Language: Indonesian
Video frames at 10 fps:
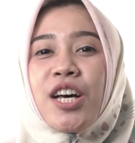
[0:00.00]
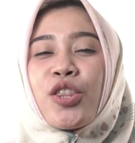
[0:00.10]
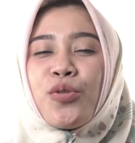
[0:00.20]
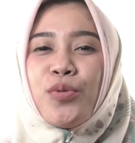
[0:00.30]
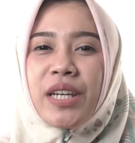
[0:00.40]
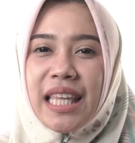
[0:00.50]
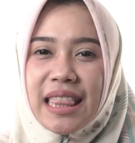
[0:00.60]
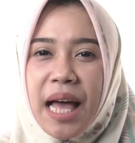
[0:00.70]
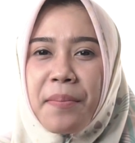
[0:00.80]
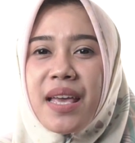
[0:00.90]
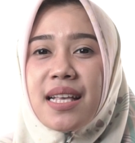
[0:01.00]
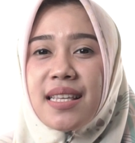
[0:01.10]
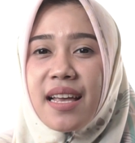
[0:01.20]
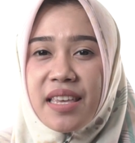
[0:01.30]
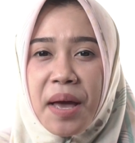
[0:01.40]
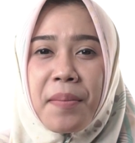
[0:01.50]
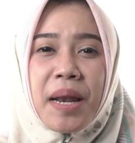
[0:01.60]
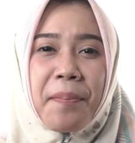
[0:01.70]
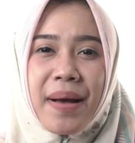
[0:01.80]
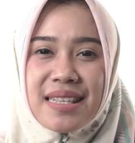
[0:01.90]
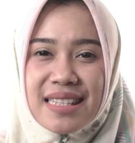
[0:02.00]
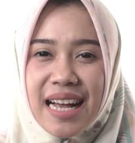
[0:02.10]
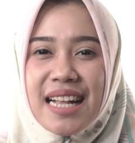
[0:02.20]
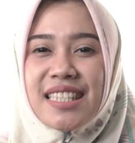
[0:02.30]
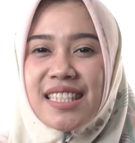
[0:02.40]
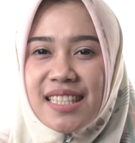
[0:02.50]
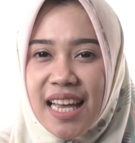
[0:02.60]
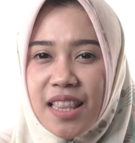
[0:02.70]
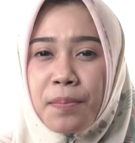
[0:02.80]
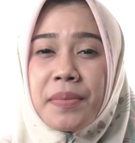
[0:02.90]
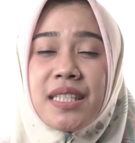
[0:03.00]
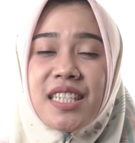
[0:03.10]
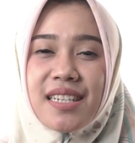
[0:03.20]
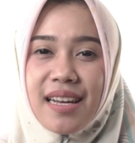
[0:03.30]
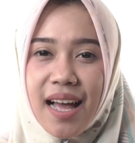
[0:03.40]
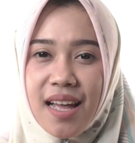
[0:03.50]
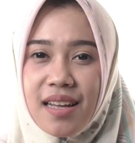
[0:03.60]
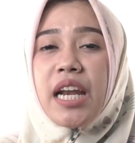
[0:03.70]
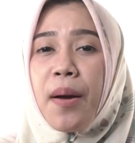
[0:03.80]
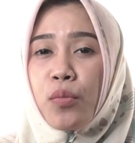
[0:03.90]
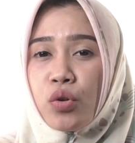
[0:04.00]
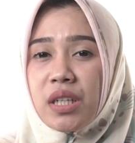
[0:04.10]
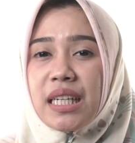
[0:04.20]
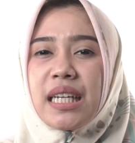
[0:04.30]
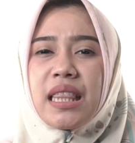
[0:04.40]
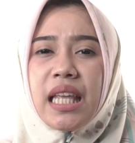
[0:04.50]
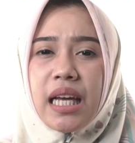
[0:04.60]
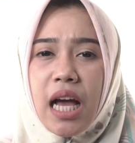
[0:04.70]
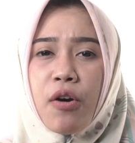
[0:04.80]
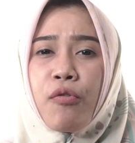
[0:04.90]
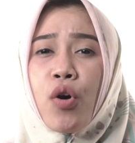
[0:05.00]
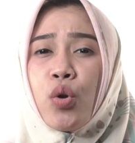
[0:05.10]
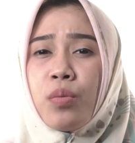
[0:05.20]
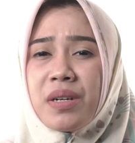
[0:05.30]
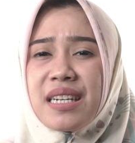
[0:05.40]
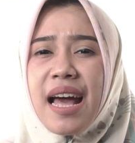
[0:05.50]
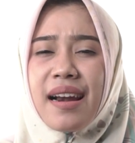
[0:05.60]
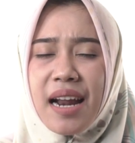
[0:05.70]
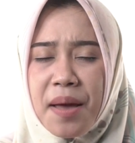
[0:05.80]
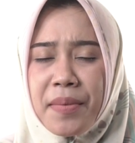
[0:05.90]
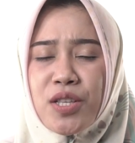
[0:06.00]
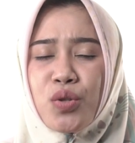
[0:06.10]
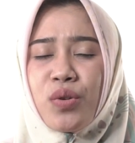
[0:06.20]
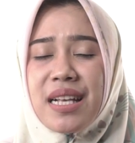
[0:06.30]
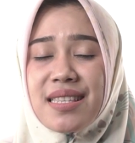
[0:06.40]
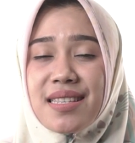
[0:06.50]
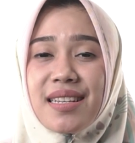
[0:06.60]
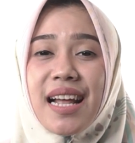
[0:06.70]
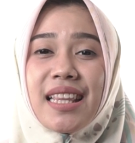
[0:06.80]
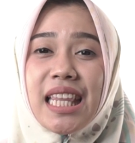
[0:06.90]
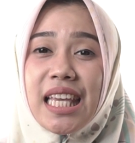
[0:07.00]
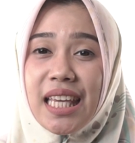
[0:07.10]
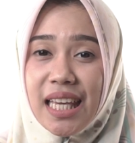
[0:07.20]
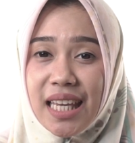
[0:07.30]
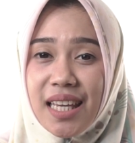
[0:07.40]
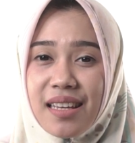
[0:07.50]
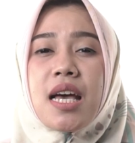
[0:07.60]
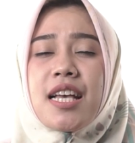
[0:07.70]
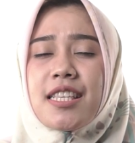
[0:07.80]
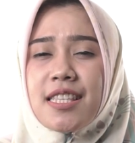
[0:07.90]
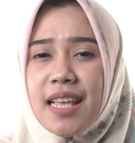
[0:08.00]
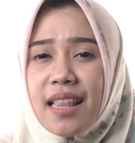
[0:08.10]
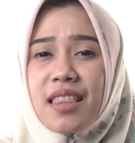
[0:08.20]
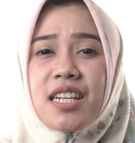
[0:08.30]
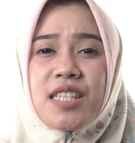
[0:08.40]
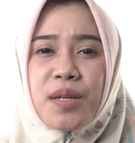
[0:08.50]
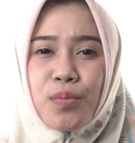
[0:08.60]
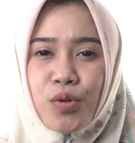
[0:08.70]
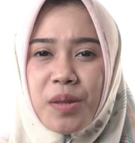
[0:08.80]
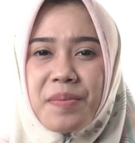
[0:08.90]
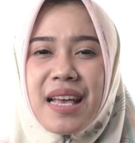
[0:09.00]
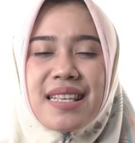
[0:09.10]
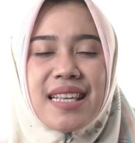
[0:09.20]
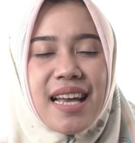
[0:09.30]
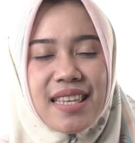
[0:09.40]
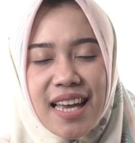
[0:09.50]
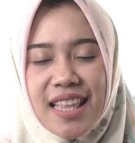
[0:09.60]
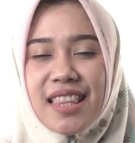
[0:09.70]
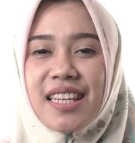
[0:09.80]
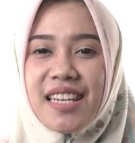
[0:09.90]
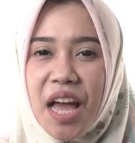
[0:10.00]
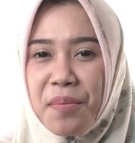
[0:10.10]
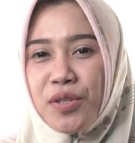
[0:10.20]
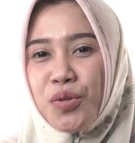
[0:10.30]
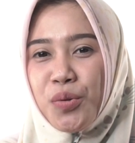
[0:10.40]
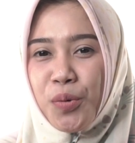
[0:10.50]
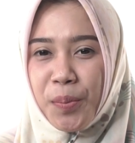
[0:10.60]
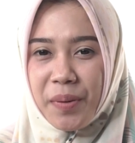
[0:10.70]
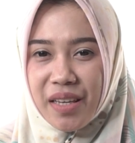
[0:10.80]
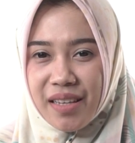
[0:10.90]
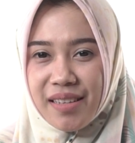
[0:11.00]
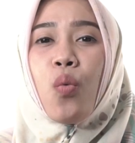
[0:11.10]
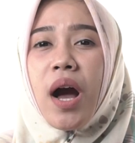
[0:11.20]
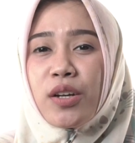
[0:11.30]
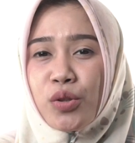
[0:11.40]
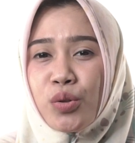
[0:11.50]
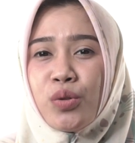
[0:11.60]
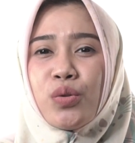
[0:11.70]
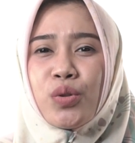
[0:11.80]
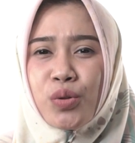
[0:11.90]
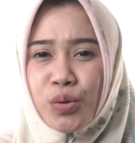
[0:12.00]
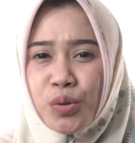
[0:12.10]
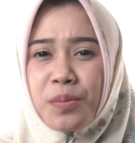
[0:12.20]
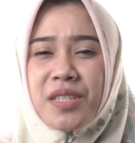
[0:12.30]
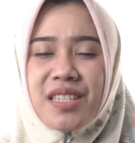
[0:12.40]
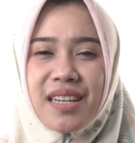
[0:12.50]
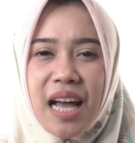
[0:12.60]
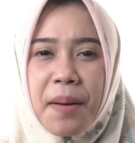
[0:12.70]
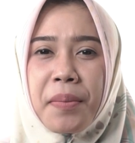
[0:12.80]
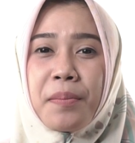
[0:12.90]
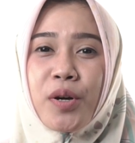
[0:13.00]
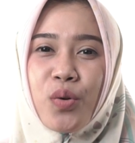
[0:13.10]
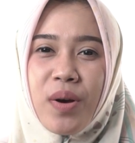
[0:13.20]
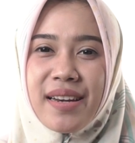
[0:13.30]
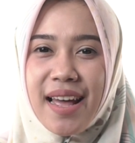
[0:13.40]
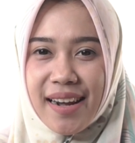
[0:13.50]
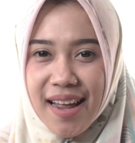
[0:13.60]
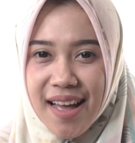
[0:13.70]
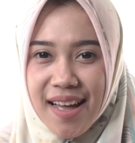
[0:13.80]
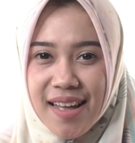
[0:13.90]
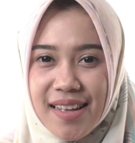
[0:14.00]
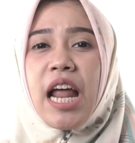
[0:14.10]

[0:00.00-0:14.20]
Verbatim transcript: Tubuh kita biasanya melepaskan zat pencegah, namun ketika volume darah menstruasi sedang tinggi, Zat tersebut biasanya tidak mencukupi waktu untuk mencegah pembekuan darah.